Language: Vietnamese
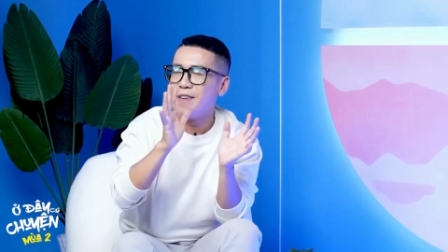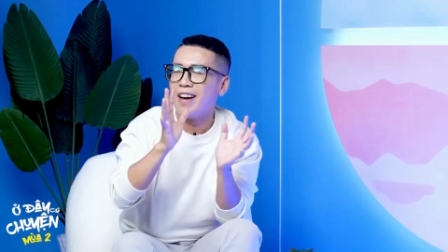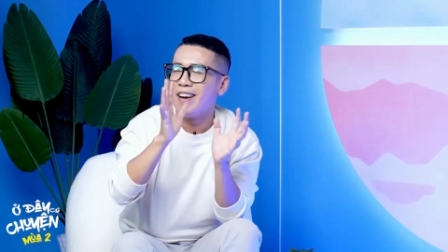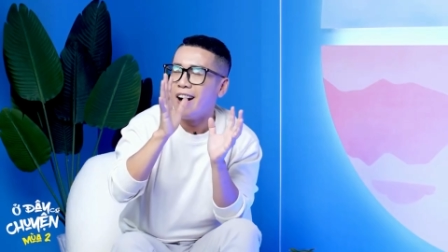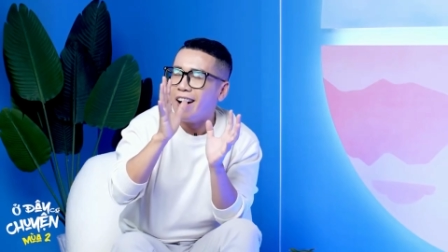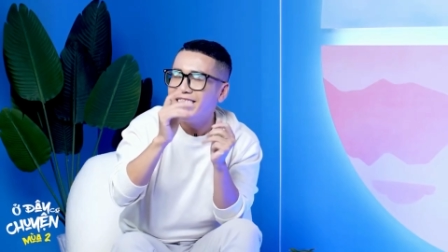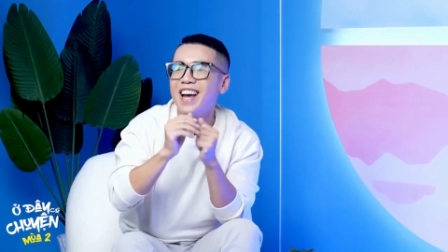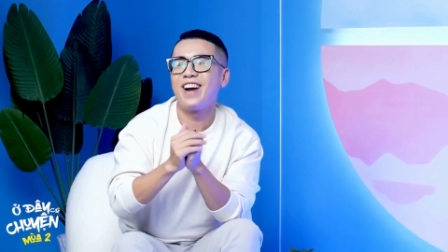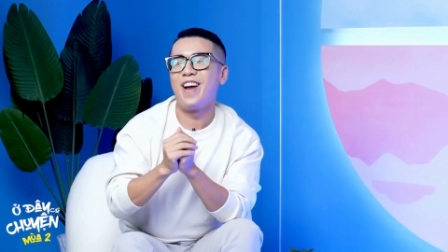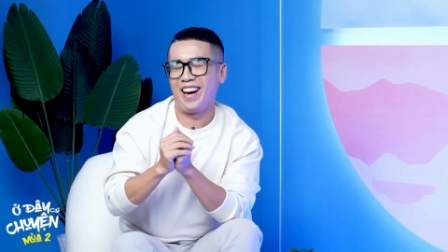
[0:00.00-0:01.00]
Như vậy là ở
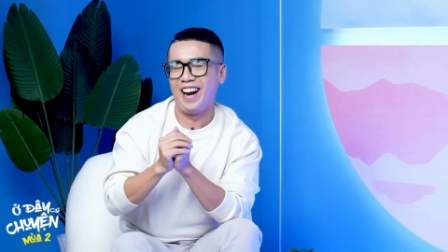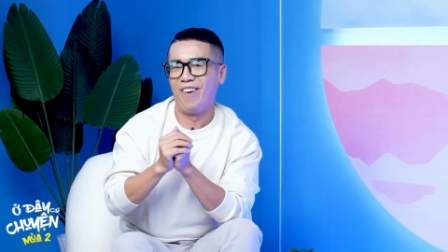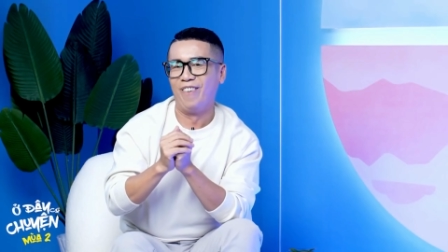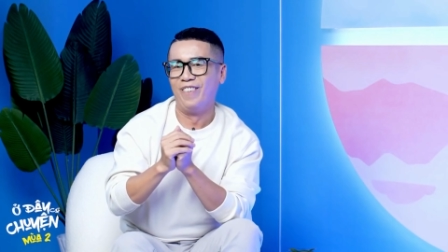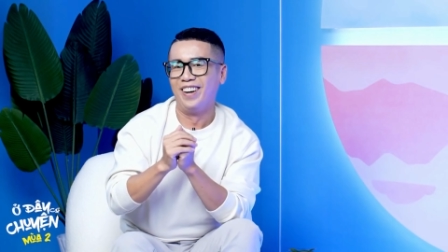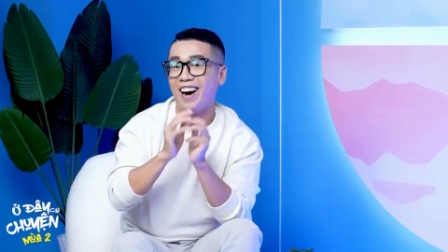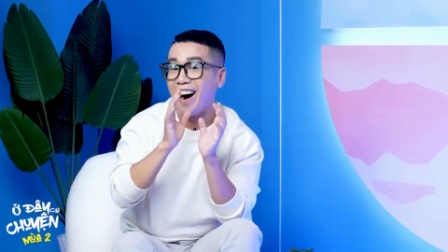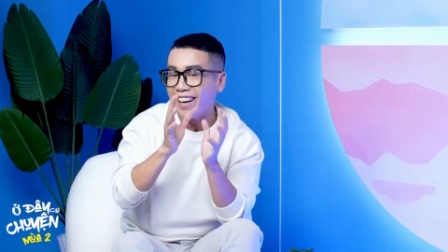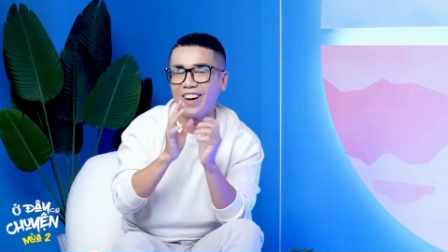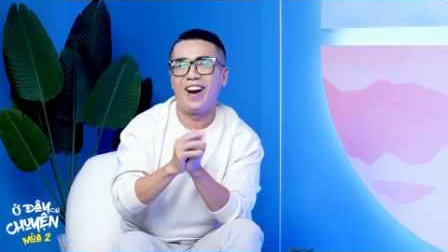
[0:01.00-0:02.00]
giai đoạn đầu,
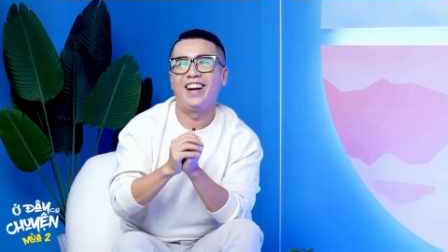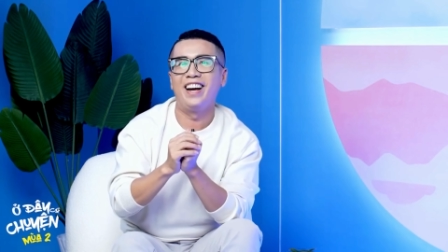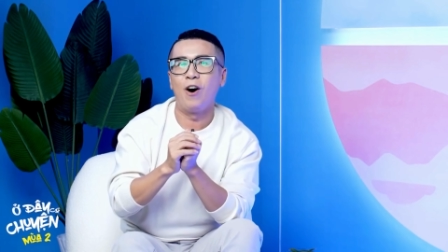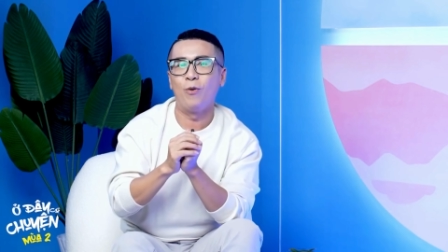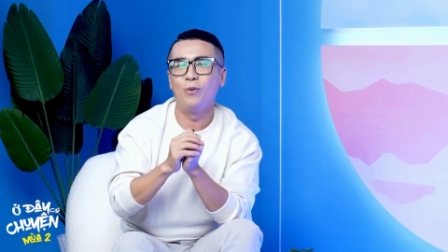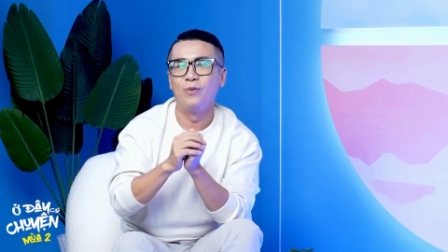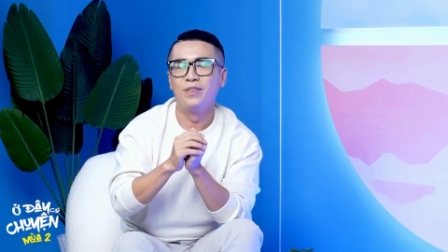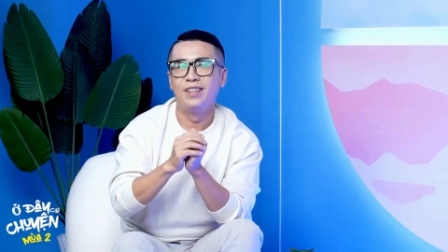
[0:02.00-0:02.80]
ở giai đoạn đầu